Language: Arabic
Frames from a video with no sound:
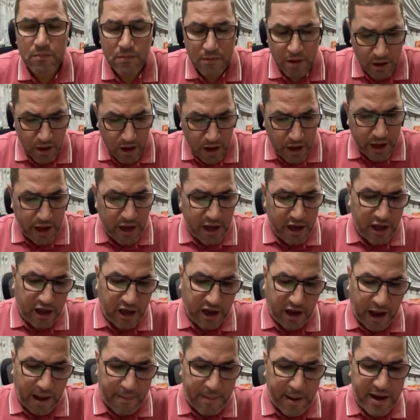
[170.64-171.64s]
آه
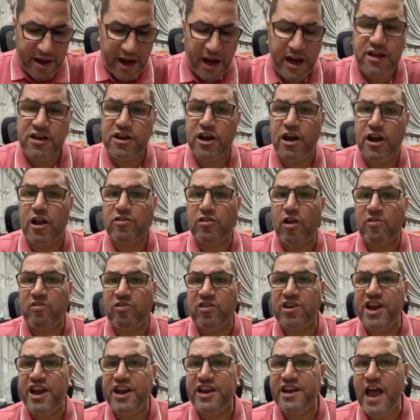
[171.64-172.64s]
كمان عندنا
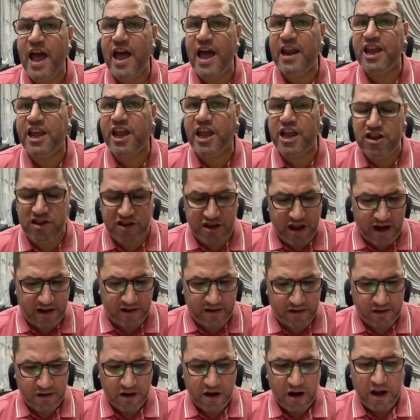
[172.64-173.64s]
تصريح ناري جدا
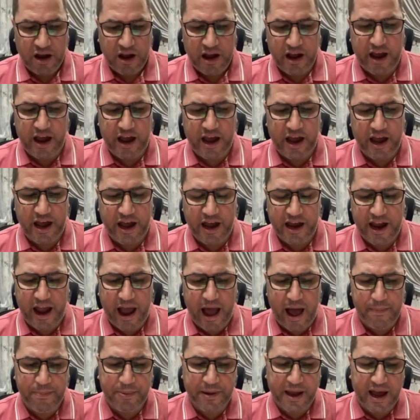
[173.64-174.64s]
آه
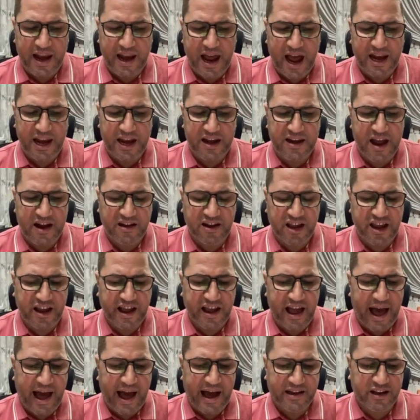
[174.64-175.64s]
ايهاب جلال النتيجه
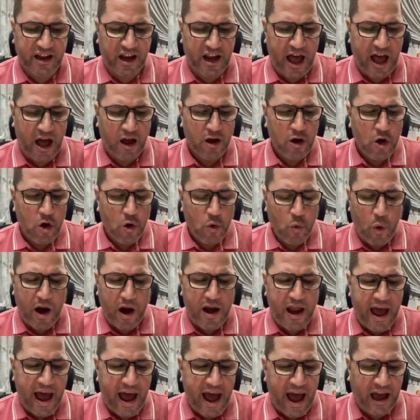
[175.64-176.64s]
عادله ولا
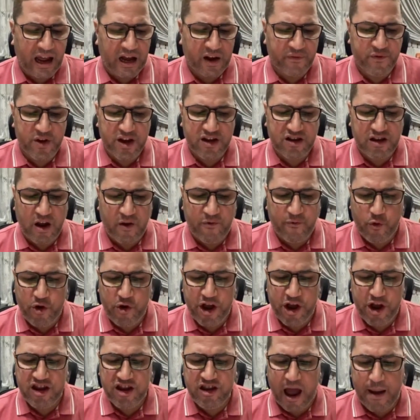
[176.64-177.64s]
اعرف
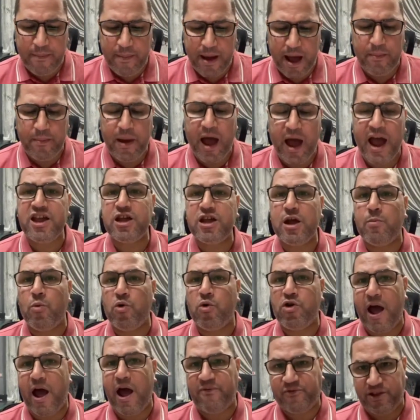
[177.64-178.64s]
التفويت امام اي
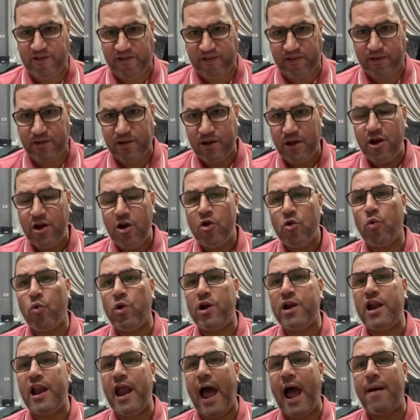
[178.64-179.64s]
منافس
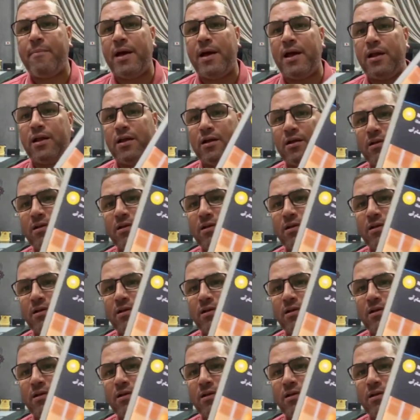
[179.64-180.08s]
والعمل طبعا